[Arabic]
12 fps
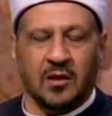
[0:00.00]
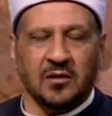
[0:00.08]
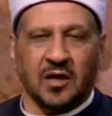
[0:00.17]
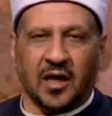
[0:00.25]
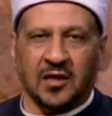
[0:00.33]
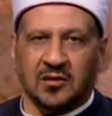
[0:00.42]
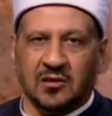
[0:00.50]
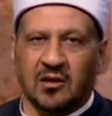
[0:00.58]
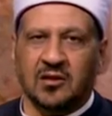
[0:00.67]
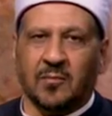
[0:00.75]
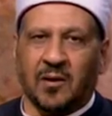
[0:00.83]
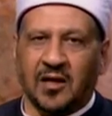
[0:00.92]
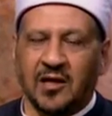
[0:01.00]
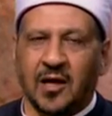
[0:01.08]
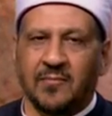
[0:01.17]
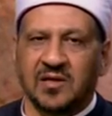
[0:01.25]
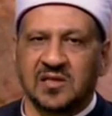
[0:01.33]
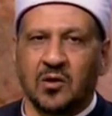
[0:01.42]
يعني يترتب عليها
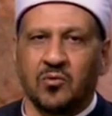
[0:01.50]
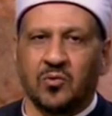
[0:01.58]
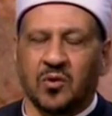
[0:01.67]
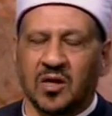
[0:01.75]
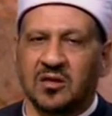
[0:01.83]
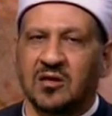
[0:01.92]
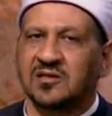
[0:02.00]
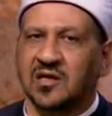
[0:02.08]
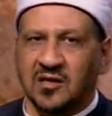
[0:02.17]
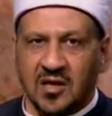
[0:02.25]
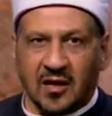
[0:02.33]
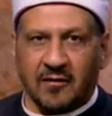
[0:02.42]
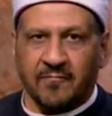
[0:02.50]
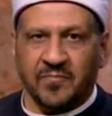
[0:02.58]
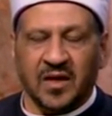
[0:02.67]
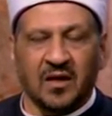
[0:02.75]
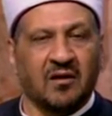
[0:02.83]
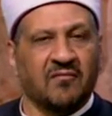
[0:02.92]
مساوي واثار سيئه
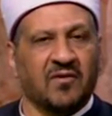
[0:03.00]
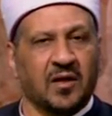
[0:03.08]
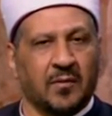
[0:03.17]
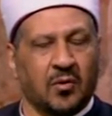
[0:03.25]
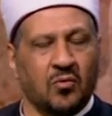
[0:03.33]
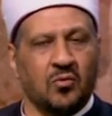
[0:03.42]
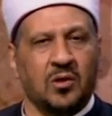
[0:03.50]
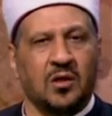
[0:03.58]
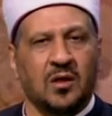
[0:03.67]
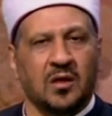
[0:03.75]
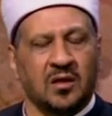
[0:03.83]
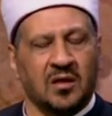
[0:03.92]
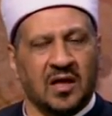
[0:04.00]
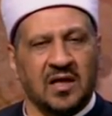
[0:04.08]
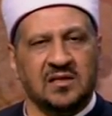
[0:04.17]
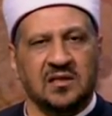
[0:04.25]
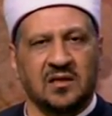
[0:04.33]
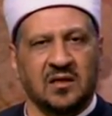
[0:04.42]
فانا بقول
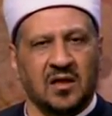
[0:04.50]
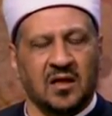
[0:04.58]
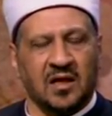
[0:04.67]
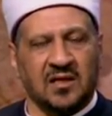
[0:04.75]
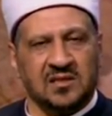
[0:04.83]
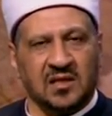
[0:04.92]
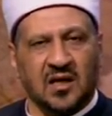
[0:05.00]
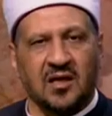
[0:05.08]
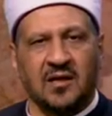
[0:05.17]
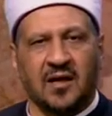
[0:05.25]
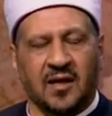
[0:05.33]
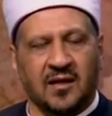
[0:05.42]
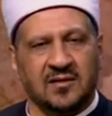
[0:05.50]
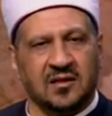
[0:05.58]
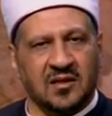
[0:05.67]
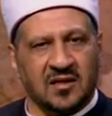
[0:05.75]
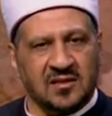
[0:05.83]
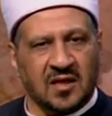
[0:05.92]
لهذه السائله التي
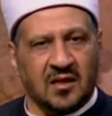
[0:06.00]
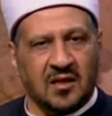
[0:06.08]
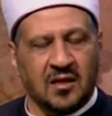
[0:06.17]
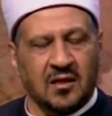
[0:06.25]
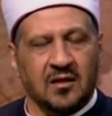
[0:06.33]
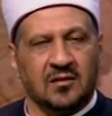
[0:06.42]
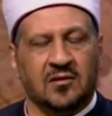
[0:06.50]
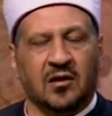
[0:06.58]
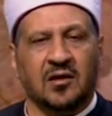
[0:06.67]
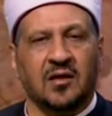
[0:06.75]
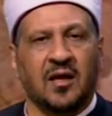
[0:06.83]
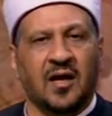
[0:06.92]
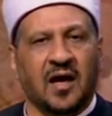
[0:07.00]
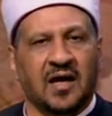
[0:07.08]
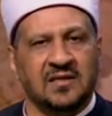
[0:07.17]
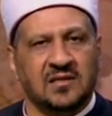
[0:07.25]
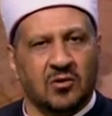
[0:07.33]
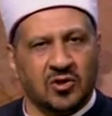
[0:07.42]
تسال اتقي الله
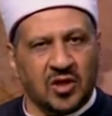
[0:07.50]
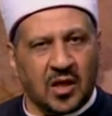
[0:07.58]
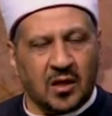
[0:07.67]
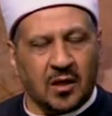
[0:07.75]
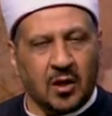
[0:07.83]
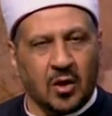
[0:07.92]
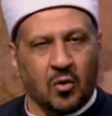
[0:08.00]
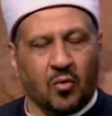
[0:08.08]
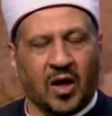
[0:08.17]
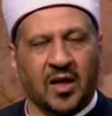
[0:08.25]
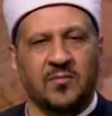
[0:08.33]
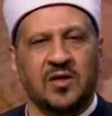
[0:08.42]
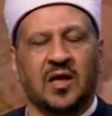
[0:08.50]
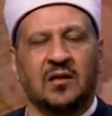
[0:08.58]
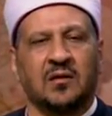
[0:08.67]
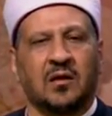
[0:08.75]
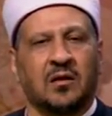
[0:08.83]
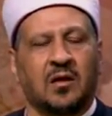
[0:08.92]
عز وجل واعلمي
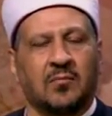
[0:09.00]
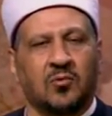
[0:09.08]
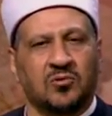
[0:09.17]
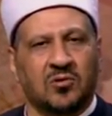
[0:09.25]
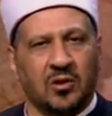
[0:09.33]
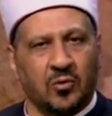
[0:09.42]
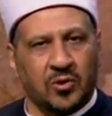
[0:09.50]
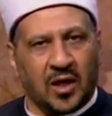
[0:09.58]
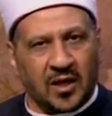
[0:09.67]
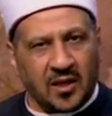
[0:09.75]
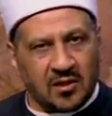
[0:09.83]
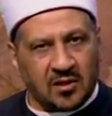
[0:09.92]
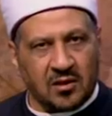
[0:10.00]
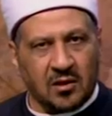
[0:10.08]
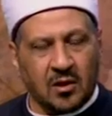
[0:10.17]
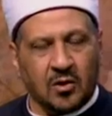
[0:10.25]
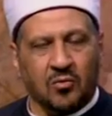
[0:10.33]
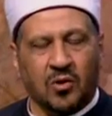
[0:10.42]
ان الله مطلع عليك
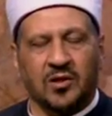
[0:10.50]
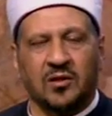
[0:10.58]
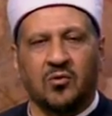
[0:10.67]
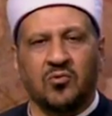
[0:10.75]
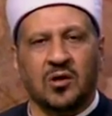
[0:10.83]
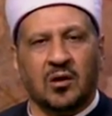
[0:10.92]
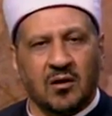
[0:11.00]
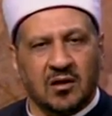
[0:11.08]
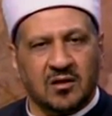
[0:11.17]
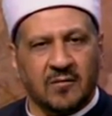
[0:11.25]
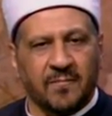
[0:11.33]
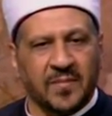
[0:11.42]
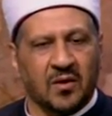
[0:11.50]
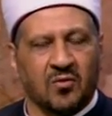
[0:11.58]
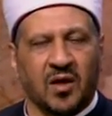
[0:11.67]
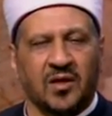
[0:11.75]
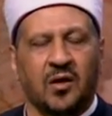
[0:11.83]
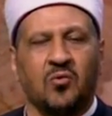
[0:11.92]
وانه يراك
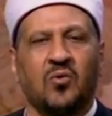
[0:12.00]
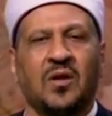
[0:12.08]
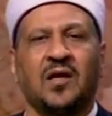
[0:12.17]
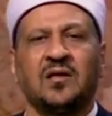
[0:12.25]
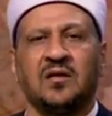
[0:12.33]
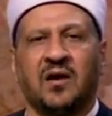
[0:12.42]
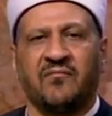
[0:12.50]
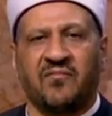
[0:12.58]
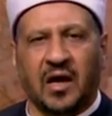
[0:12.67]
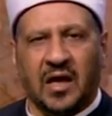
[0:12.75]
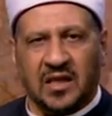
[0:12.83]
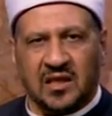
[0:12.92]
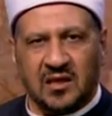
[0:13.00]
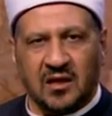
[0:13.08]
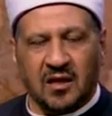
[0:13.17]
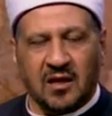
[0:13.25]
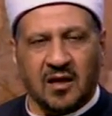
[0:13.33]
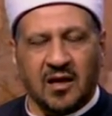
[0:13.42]
وانه لن ينفعك
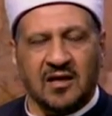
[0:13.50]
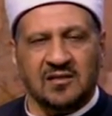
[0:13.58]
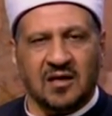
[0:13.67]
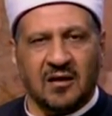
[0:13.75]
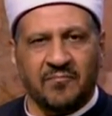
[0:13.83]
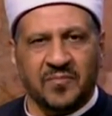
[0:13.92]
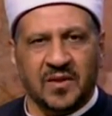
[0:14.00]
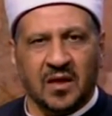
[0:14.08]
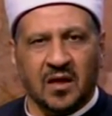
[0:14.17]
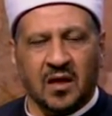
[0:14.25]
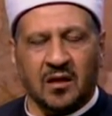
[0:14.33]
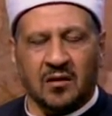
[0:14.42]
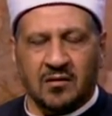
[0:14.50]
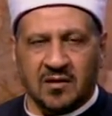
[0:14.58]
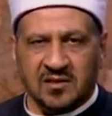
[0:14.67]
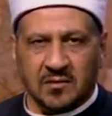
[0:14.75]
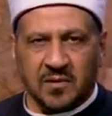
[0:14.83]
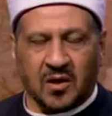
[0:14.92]
هذا
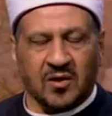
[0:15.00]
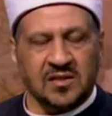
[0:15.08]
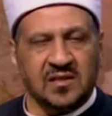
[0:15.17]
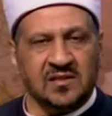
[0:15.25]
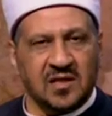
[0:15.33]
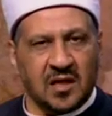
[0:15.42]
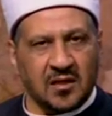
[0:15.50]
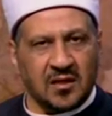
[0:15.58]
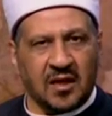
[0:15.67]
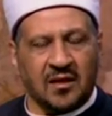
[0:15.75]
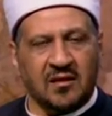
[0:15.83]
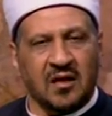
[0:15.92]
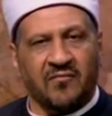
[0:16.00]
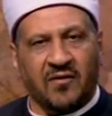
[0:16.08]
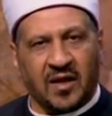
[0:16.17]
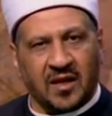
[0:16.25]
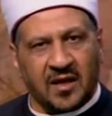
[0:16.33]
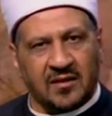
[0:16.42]
الغاصب او هذا الزاني الذي
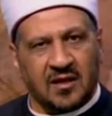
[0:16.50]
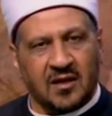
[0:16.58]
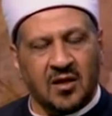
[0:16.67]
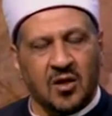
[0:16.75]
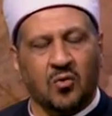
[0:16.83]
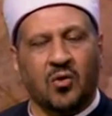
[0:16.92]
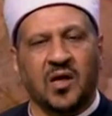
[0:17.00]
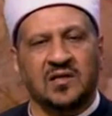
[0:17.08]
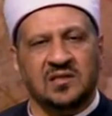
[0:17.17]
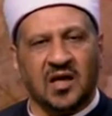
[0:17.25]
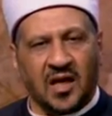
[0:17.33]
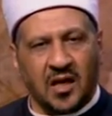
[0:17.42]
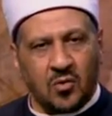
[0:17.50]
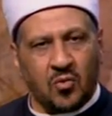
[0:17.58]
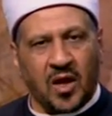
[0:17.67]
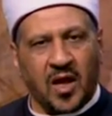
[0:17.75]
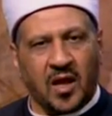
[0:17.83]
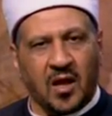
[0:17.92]
يفعل هذا
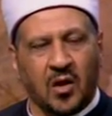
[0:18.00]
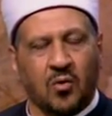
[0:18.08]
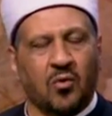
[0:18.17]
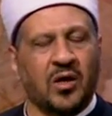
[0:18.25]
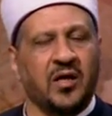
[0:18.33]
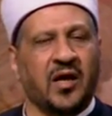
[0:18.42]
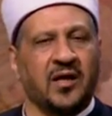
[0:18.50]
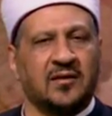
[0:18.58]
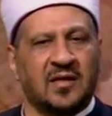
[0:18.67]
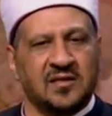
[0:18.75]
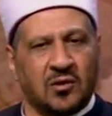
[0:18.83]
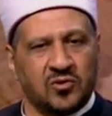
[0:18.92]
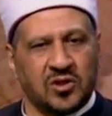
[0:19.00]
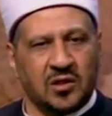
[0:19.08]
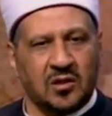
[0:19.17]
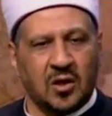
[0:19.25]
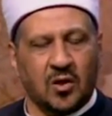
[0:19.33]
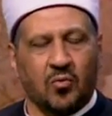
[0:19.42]
ويستحلها وهي عند زوج
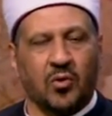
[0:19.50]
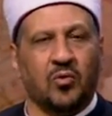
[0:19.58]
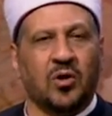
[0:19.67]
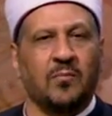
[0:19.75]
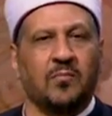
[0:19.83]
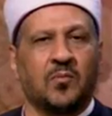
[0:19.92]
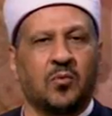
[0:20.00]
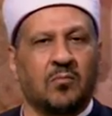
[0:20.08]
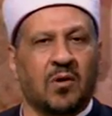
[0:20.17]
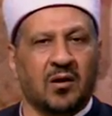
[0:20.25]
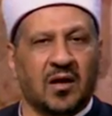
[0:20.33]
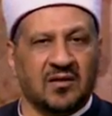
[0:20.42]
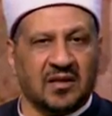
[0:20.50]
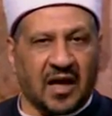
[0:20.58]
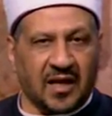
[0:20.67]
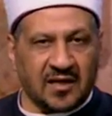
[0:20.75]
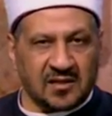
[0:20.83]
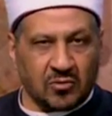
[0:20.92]
ويخبب المراه
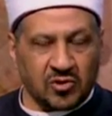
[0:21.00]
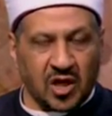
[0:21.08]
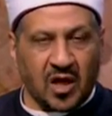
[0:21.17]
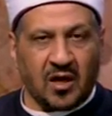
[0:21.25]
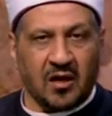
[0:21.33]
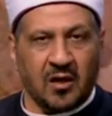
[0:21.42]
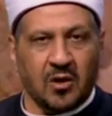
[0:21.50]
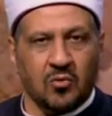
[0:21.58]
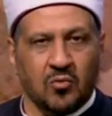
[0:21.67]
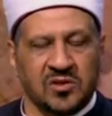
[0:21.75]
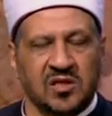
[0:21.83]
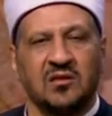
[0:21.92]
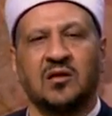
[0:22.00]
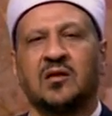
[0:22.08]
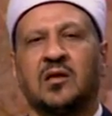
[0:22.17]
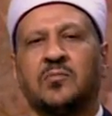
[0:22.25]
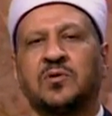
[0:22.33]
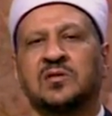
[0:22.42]
على زوجها وسيدنا
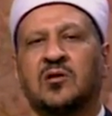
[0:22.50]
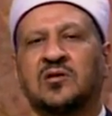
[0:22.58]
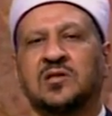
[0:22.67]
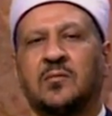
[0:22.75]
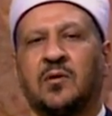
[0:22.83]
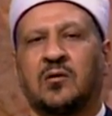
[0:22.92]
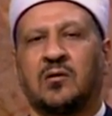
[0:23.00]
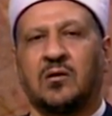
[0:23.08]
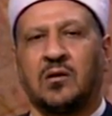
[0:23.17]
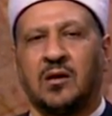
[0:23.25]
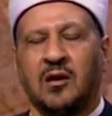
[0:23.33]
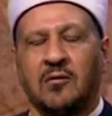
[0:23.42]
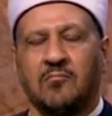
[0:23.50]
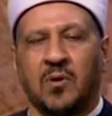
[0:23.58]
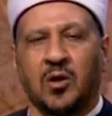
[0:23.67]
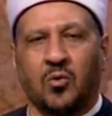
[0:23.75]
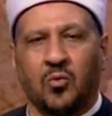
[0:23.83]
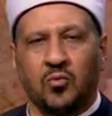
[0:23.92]
النبي صلى الله عليه وسلم قال
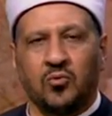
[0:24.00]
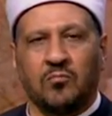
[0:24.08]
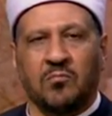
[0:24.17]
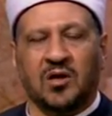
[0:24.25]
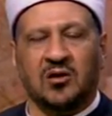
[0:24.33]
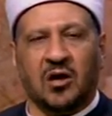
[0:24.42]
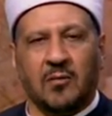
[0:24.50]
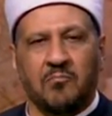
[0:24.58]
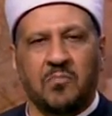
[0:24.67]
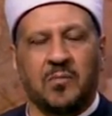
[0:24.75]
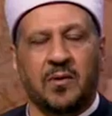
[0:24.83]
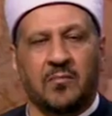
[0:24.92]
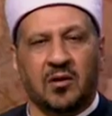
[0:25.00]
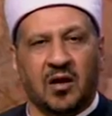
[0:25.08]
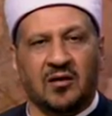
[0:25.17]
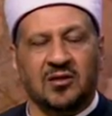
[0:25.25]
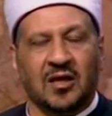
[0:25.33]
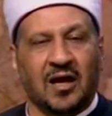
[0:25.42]
ملعون من خبب
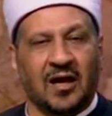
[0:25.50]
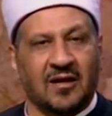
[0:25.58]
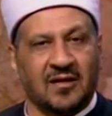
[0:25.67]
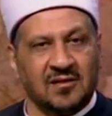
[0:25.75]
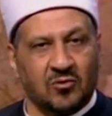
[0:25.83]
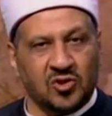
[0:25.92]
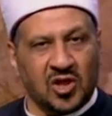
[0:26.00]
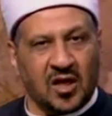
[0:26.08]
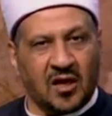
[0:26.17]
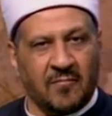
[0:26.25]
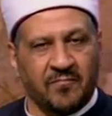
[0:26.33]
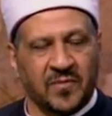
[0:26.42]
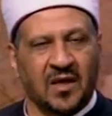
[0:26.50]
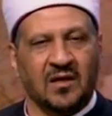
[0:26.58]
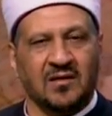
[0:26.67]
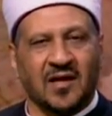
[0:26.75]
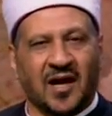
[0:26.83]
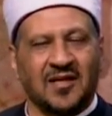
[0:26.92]
امراه على زوجها
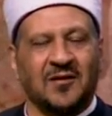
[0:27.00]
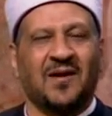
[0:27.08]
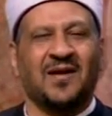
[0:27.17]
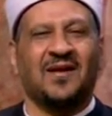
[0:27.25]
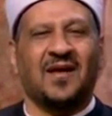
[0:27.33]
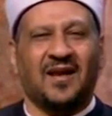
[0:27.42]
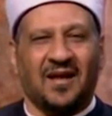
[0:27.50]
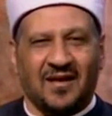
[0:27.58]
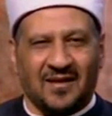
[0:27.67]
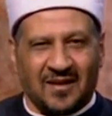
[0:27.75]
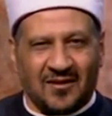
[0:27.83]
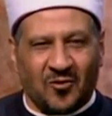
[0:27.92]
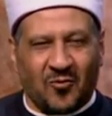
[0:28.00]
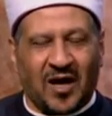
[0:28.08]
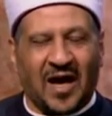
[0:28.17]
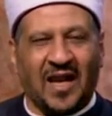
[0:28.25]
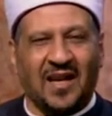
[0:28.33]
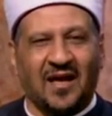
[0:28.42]
يعني يبين لها ان هو
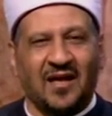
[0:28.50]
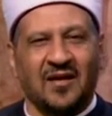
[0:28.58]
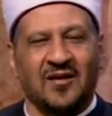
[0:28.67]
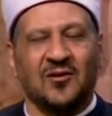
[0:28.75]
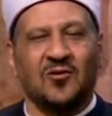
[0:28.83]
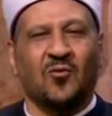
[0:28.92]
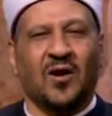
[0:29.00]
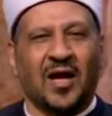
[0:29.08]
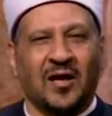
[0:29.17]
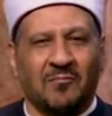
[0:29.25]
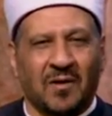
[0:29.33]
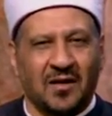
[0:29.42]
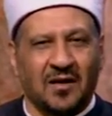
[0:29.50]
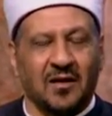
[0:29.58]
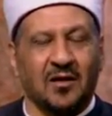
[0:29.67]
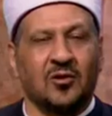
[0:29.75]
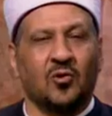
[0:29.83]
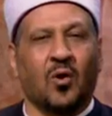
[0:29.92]
احلى ان هو اجمل
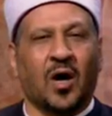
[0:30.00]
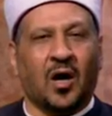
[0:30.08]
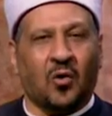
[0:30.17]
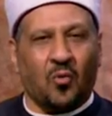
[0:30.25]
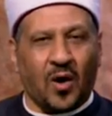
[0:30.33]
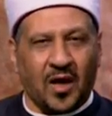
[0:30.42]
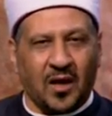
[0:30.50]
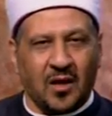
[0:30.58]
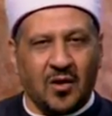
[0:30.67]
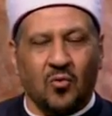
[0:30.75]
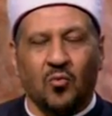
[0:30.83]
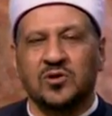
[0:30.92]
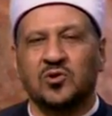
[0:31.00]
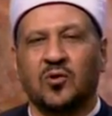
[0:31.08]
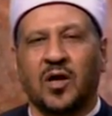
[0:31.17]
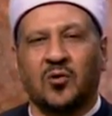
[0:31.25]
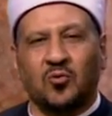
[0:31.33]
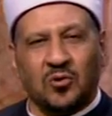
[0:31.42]
ان هو اقوى
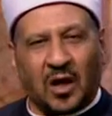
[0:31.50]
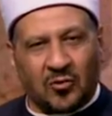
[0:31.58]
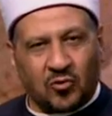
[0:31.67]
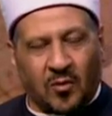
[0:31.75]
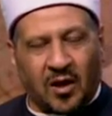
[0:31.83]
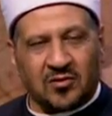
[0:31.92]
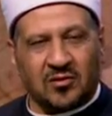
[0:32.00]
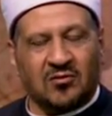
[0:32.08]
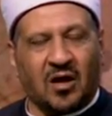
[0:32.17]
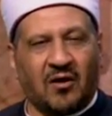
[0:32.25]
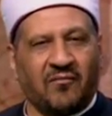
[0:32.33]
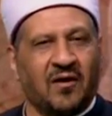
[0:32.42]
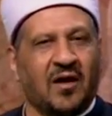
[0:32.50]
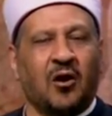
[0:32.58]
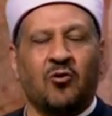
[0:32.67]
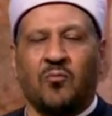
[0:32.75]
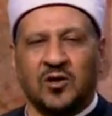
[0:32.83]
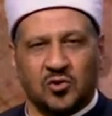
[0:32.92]
وزوجها يكون عنده بعض الضعف
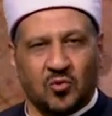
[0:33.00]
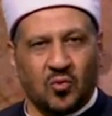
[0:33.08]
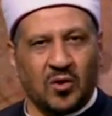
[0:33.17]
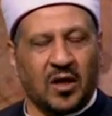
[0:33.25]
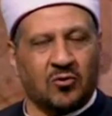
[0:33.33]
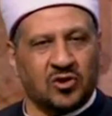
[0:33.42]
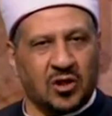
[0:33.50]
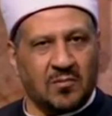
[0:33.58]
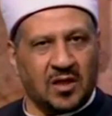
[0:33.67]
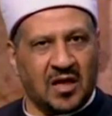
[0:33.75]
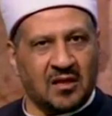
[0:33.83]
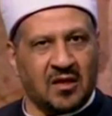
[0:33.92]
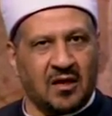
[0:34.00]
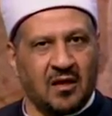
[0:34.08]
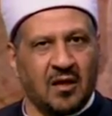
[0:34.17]
او مشغول او شيء من هذا